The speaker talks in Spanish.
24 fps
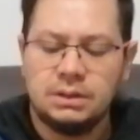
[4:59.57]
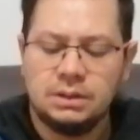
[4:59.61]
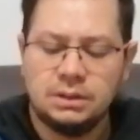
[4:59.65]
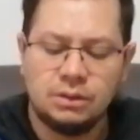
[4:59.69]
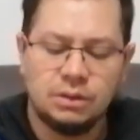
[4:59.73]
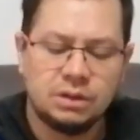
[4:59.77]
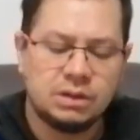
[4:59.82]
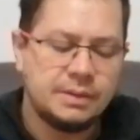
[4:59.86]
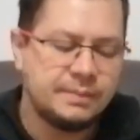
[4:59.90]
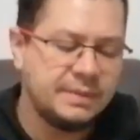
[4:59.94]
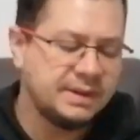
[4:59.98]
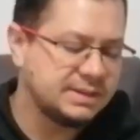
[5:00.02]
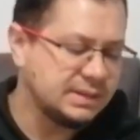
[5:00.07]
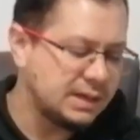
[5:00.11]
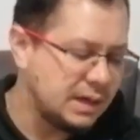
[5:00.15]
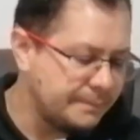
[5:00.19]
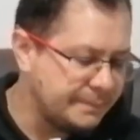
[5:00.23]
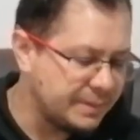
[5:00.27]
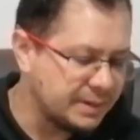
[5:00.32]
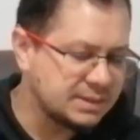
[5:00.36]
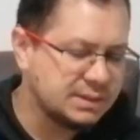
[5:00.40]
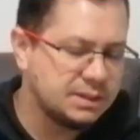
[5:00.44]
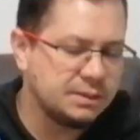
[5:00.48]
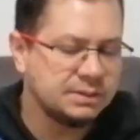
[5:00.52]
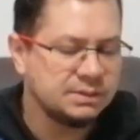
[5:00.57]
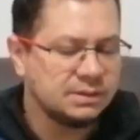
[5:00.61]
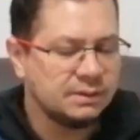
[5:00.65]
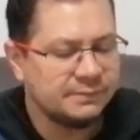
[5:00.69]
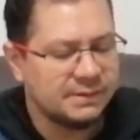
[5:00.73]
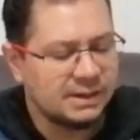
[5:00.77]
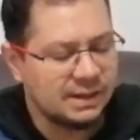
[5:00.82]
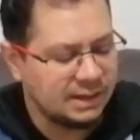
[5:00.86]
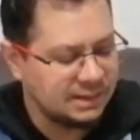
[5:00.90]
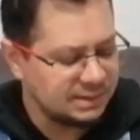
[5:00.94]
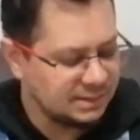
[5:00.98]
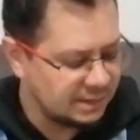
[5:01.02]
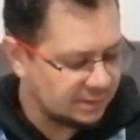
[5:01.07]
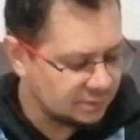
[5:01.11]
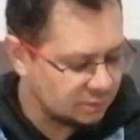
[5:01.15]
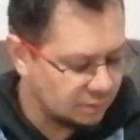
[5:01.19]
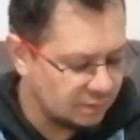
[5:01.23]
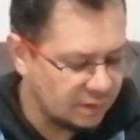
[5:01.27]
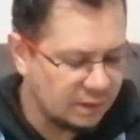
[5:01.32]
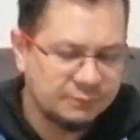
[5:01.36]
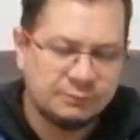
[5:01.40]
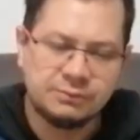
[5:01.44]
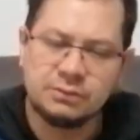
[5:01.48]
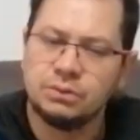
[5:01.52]
Lo que más se le percibe a esta fragancia son
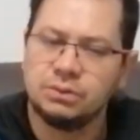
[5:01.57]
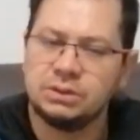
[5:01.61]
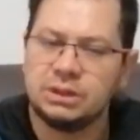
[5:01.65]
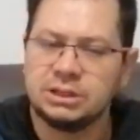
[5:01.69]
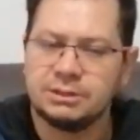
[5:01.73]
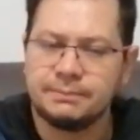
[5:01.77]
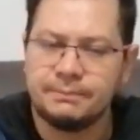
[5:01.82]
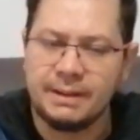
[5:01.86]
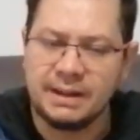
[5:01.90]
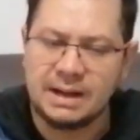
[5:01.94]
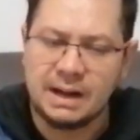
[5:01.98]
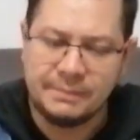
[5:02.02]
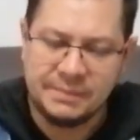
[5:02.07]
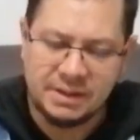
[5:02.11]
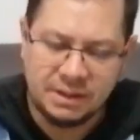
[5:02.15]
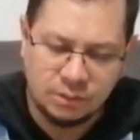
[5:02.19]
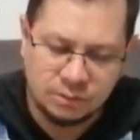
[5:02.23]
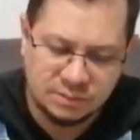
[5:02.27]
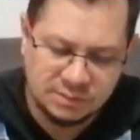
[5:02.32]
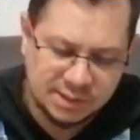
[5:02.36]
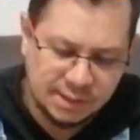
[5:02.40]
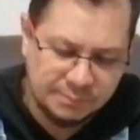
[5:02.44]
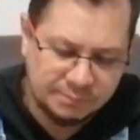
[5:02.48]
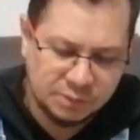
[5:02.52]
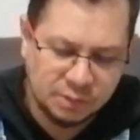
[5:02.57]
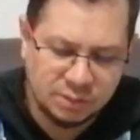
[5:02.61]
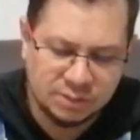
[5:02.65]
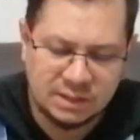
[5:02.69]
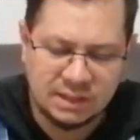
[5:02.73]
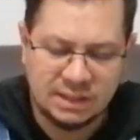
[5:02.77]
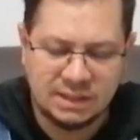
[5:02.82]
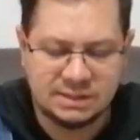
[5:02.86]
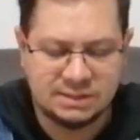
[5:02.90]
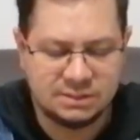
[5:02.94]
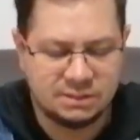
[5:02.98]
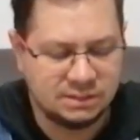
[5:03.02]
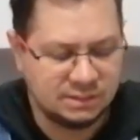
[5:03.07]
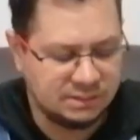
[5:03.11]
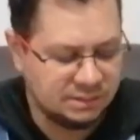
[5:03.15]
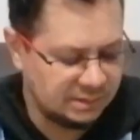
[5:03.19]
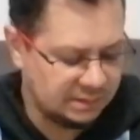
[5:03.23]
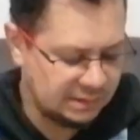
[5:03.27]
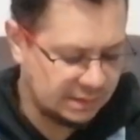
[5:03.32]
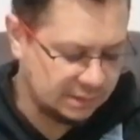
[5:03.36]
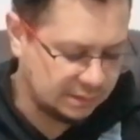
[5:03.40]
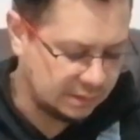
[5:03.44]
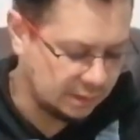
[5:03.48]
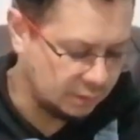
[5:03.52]
las frutas. Para mi concepto se
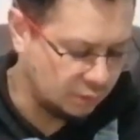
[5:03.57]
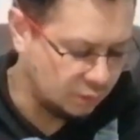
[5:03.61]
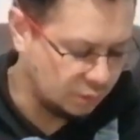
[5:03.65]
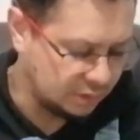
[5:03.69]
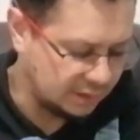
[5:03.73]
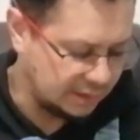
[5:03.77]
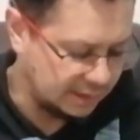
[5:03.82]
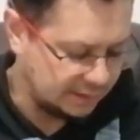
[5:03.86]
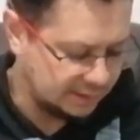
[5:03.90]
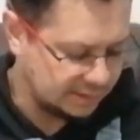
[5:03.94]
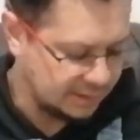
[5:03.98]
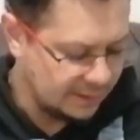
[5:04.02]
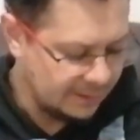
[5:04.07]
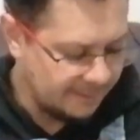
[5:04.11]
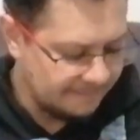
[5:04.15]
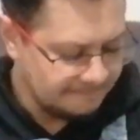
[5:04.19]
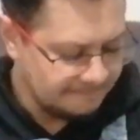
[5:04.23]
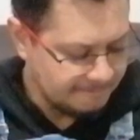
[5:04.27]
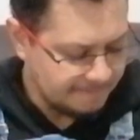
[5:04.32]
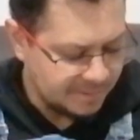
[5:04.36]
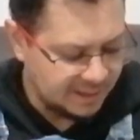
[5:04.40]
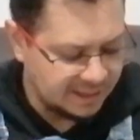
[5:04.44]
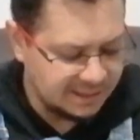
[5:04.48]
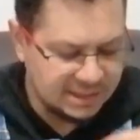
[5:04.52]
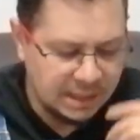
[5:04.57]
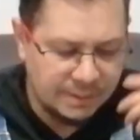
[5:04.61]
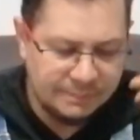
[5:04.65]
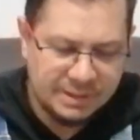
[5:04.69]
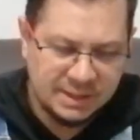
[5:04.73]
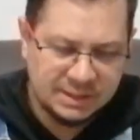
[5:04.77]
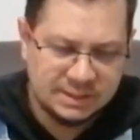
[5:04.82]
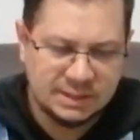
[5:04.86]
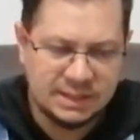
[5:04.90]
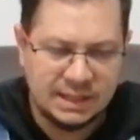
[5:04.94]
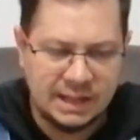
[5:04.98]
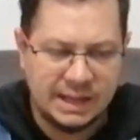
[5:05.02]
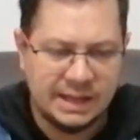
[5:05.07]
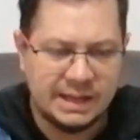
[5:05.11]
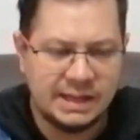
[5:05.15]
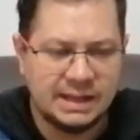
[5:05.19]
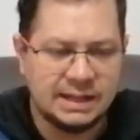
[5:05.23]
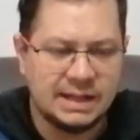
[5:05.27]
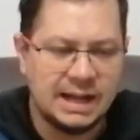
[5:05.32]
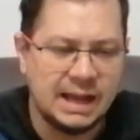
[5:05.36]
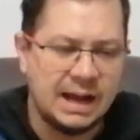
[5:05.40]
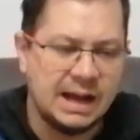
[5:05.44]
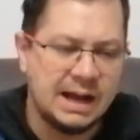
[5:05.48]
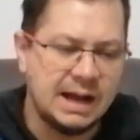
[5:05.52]
siente lo que es esa mezcla
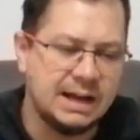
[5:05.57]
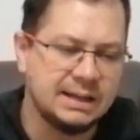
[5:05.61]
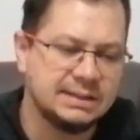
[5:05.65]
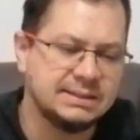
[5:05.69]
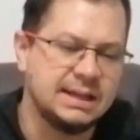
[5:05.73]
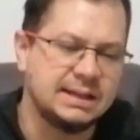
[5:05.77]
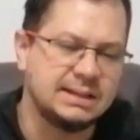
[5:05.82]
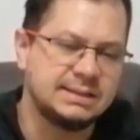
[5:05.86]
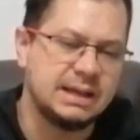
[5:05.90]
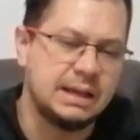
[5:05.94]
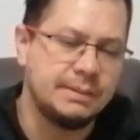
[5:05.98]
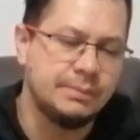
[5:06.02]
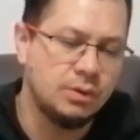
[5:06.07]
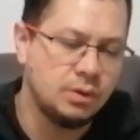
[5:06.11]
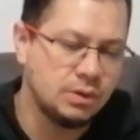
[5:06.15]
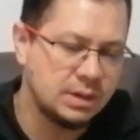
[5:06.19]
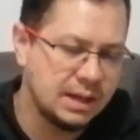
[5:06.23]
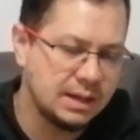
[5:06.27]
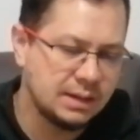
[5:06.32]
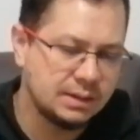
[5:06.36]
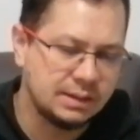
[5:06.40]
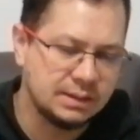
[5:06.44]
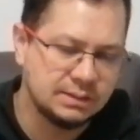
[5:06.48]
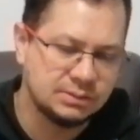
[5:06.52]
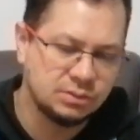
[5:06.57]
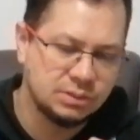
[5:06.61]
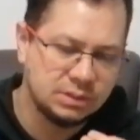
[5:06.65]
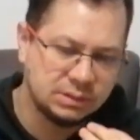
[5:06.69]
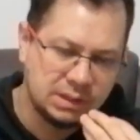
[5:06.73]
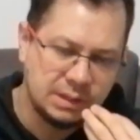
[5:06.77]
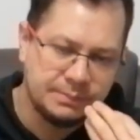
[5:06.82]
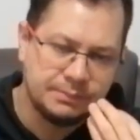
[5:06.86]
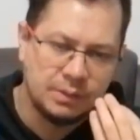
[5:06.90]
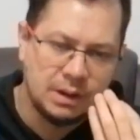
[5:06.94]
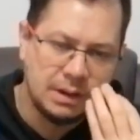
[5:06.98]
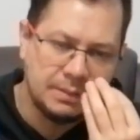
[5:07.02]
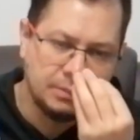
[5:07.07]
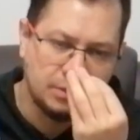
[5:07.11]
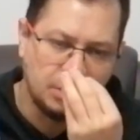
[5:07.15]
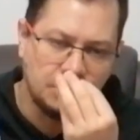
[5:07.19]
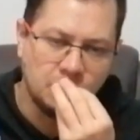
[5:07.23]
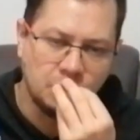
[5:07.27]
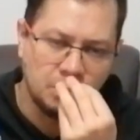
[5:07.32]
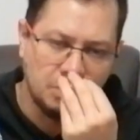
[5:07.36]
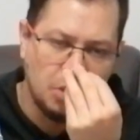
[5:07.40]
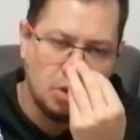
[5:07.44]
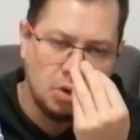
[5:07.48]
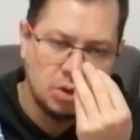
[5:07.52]
de la zarzamora, que es un tipo de
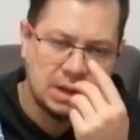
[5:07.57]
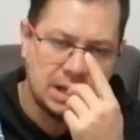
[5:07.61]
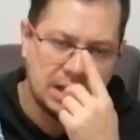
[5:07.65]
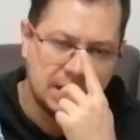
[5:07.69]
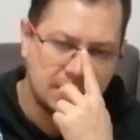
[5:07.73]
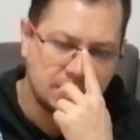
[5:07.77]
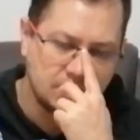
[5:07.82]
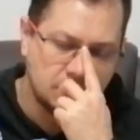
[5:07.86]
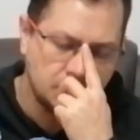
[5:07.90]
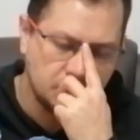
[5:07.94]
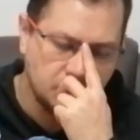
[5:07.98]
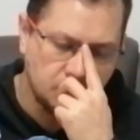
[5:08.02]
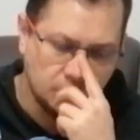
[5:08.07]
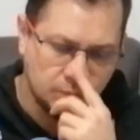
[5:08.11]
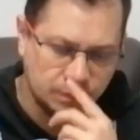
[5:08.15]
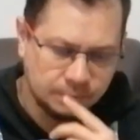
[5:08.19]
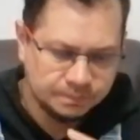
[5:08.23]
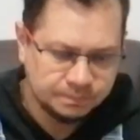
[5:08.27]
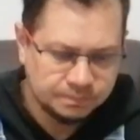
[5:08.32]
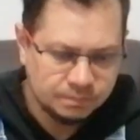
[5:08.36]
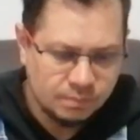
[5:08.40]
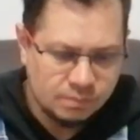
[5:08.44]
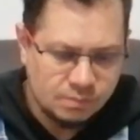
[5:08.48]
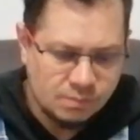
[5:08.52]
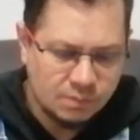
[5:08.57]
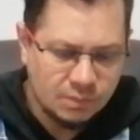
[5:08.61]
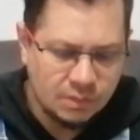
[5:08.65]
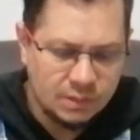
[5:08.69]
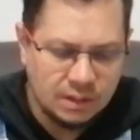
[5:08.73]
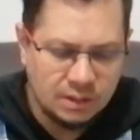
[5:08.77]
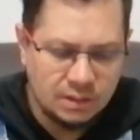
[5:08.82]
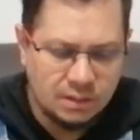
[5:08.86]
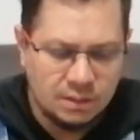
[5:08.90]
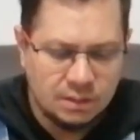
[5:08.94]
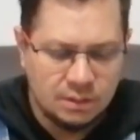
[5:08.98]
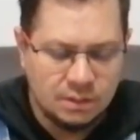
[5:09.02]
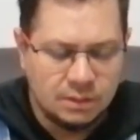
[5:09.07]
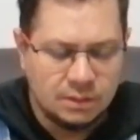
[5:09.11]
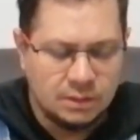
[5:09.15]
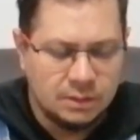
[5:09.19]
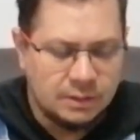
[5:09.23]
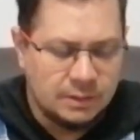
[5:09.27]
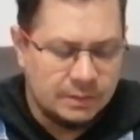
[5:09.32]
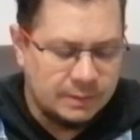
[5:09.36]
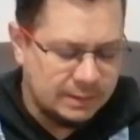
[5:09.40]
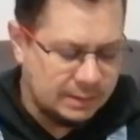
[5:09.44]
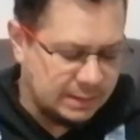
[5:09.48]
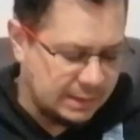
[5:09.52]
como mora, como
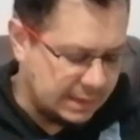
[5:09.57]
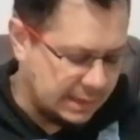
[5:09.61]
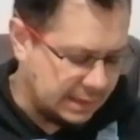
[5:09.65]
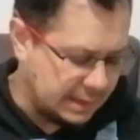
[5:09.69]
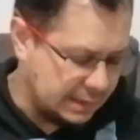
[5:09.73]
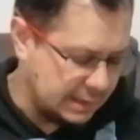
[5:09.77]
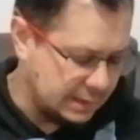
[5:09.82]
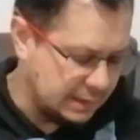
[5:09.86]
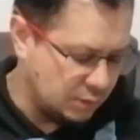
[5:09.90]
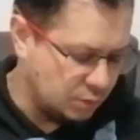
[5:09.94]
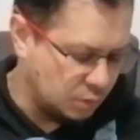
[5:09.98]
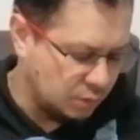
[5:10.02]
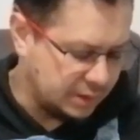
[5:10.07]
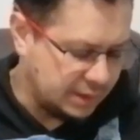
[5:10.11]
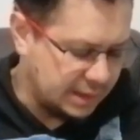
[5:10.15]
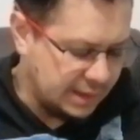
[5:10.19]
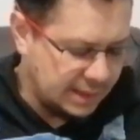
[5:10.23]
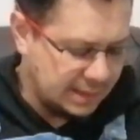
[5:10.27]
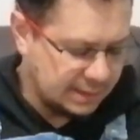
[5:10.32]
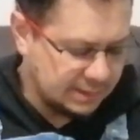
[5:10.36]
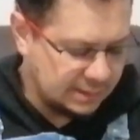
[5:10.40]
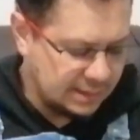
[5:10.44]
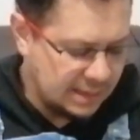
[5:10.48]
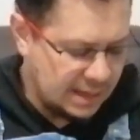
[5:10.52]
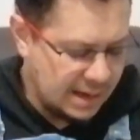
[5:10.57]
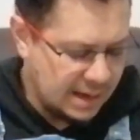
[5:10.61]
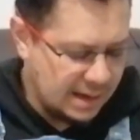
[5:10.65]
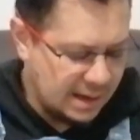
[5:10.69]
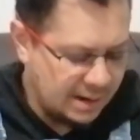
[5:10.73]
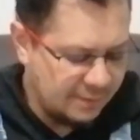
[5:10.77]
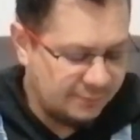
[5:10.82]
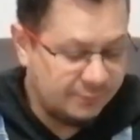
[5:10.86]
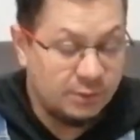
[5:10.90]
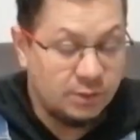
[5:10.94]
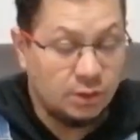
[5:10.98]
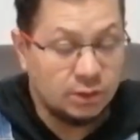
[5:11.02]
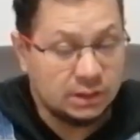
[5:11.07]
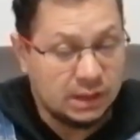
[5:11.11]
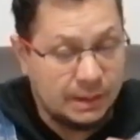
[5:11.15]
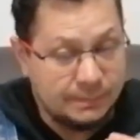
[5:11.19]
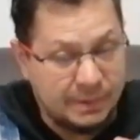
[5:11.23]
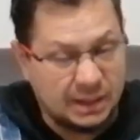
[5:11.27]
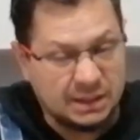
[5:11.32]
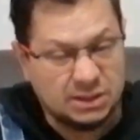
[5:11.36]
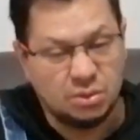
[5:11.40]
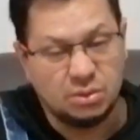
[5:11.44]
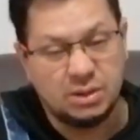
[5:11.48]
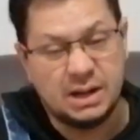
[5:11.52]
eh, lo que es la flor de
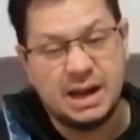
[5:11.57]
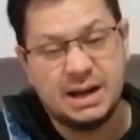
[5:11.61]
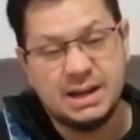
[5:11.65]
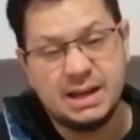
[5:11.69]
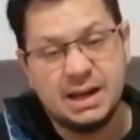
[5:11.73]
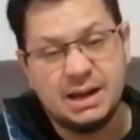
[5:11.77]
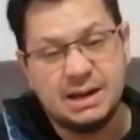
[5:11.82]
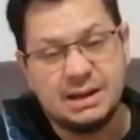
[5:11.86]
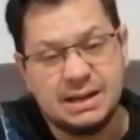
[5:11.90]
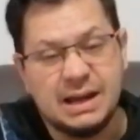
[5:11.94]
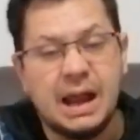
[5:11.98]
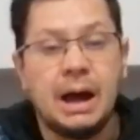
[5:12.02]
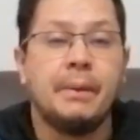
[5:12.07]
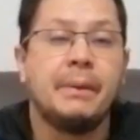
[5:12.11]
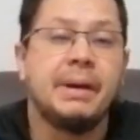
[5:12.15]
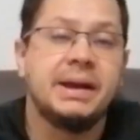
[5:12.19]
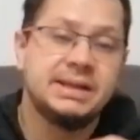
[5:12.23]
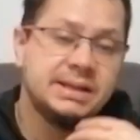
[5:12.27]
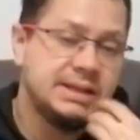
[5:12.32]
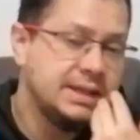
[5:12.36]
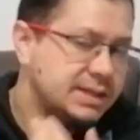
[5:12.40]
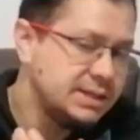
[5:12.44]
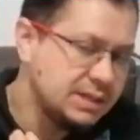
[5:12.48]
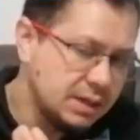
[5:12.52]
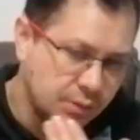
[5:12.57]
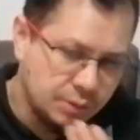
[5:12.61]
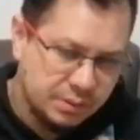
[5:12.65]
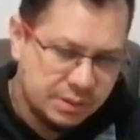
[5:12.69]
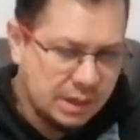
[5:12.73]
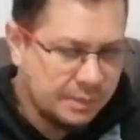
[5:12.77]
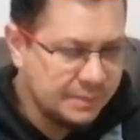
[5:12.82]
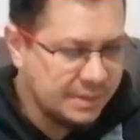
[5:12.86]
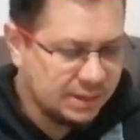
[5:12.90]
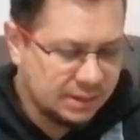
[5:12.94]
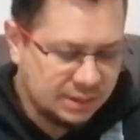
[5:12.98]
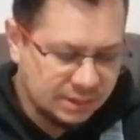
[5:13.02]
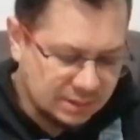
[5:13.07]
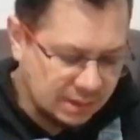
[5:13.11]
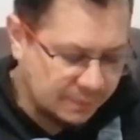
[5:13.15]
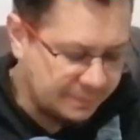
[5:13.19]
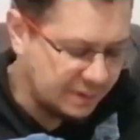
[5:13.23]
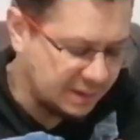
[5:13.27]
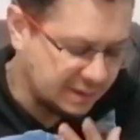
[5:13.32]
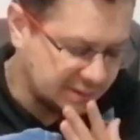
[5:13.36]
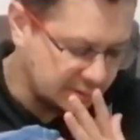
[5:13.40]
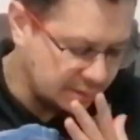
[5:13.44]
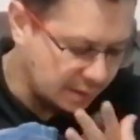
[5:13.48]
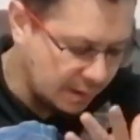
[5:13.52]
pasionaria, la vainilla obviamente se
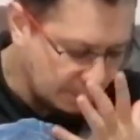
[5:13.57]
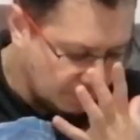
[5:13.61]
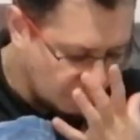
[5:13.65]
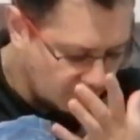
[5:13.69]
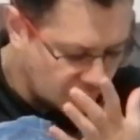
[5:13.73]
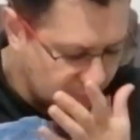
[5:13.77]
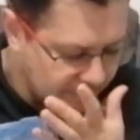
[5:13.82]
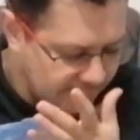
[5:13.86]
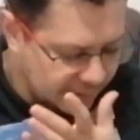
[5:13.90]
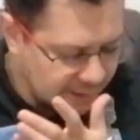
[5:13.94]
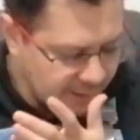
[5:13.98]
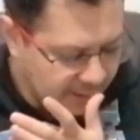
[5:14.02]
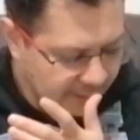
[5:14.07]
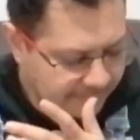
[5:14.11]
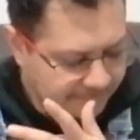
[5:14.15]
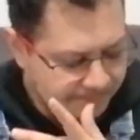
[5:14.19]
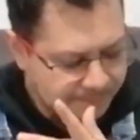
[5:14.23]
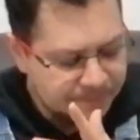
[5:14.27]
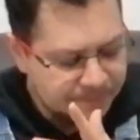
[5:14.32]
percibe muy bien